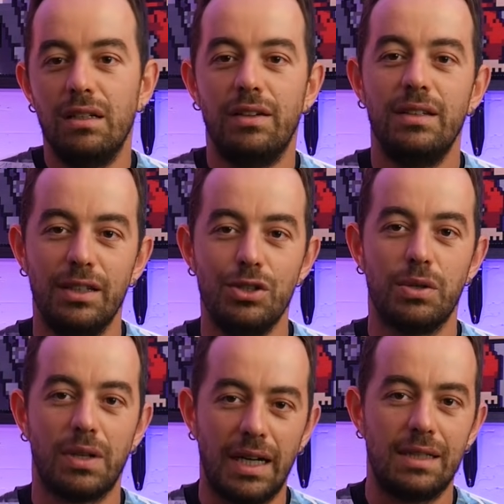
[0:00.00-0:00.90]
gli
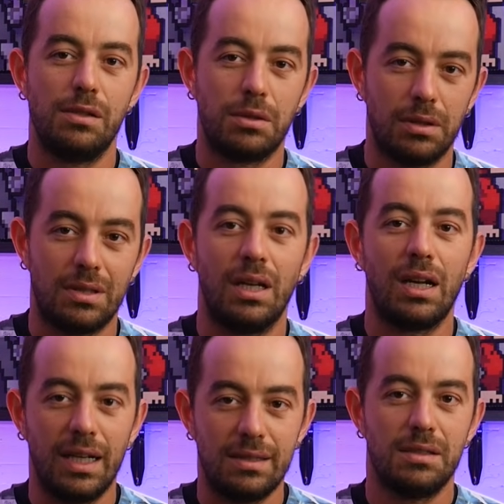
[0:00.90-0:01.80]
dicevo ragazzi scossa,
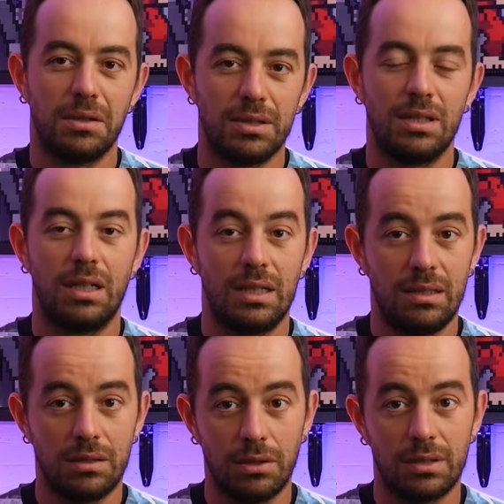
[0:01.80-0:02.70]
ragazzi scossa,
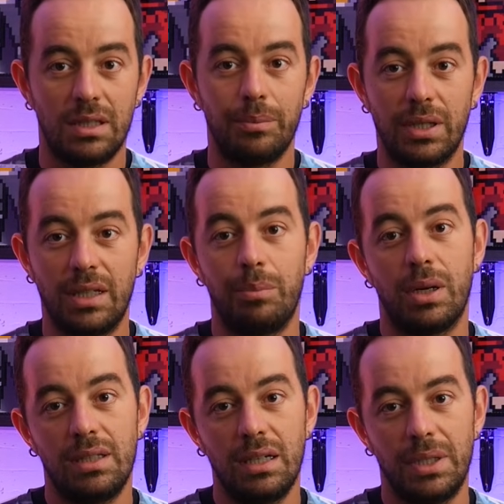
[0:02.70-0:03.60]
ragazzi scossa, perché
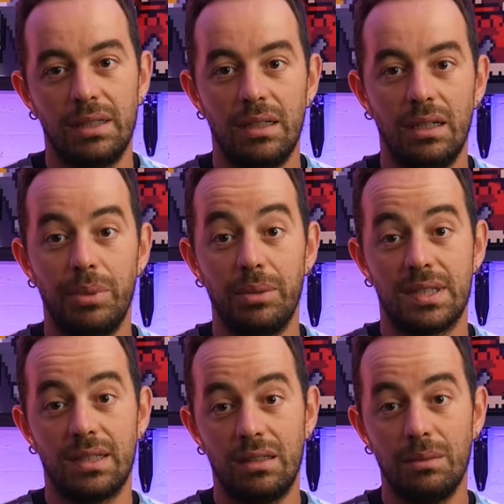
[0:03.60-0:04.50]
praticamente le prime
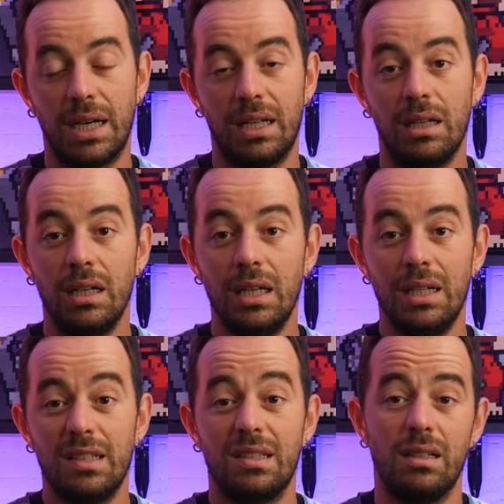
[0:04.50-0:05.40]
settimane
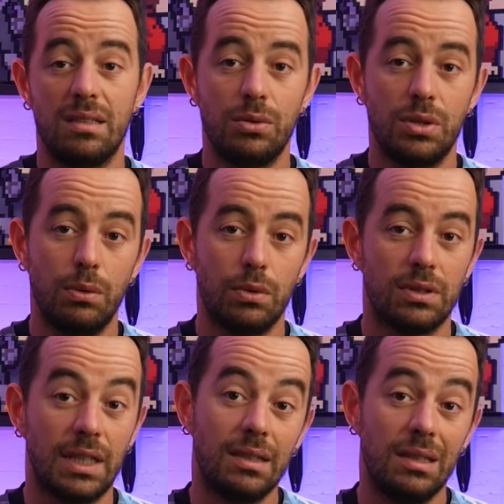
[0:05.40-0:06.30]
se ne
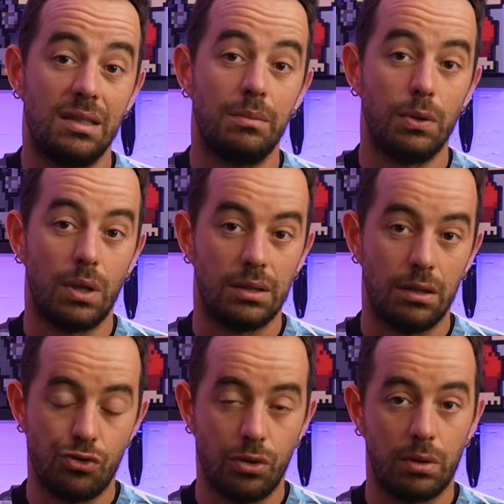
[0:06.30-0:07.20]
susseguono tantissime
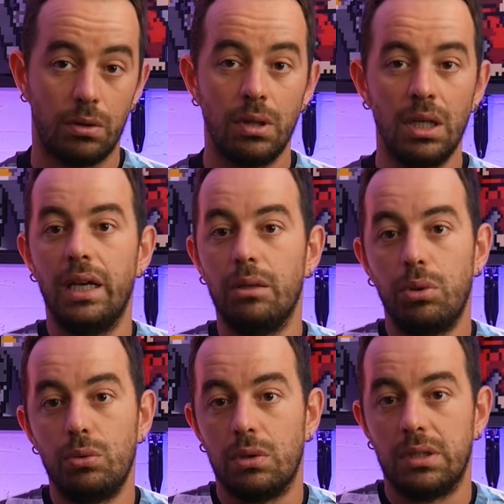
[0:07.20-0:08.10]
durante il giorno e il
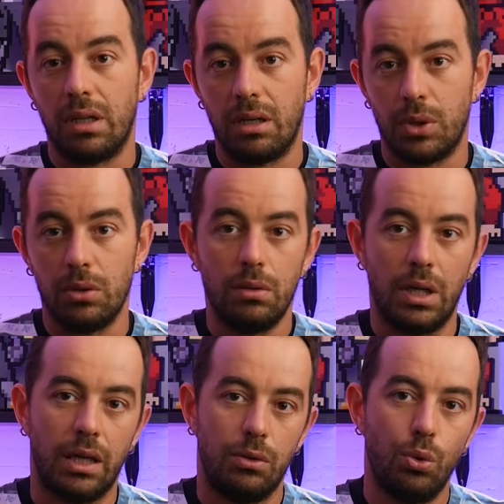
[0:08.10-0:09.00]
brutto del terremoto
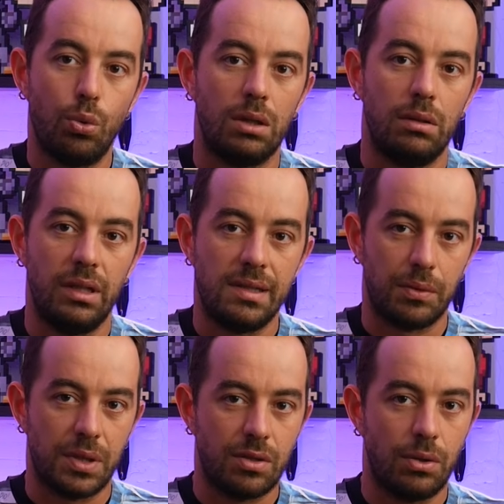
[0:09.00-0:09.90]
è che tu quando
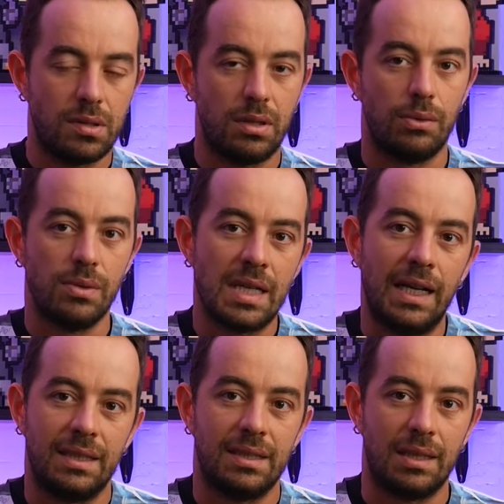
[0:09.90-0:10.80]
inizia una scossa non
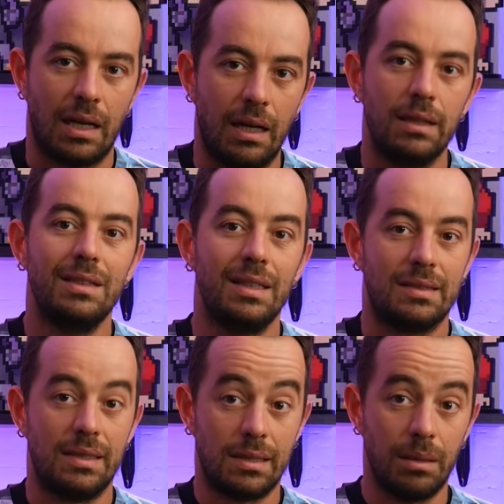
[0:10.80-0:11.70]
sai se sarà di
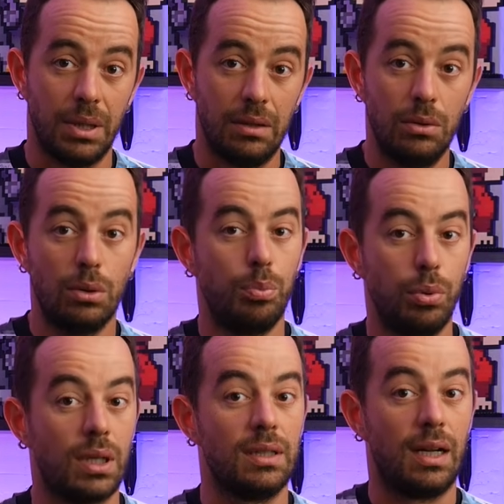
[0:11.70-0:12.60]
assestamento
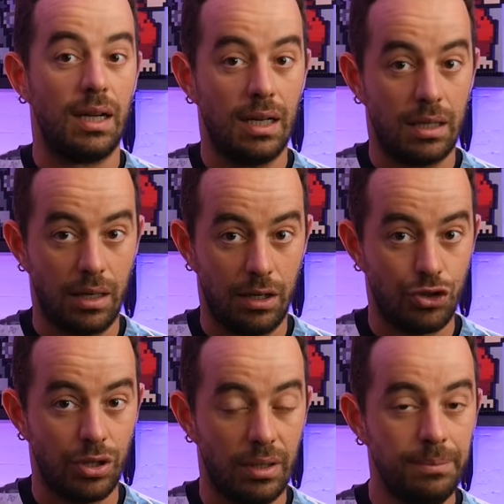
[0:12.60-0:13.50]
oppure andrà a
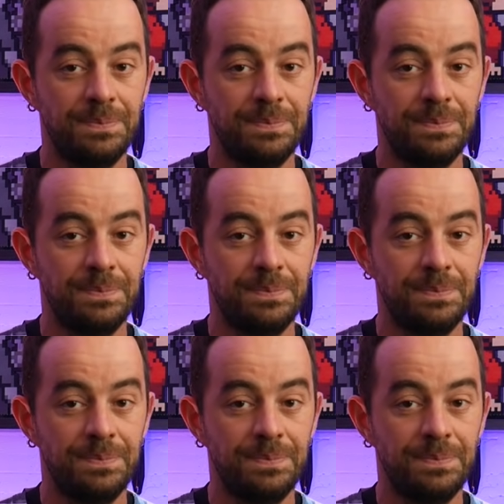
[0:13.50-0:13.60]
crescere.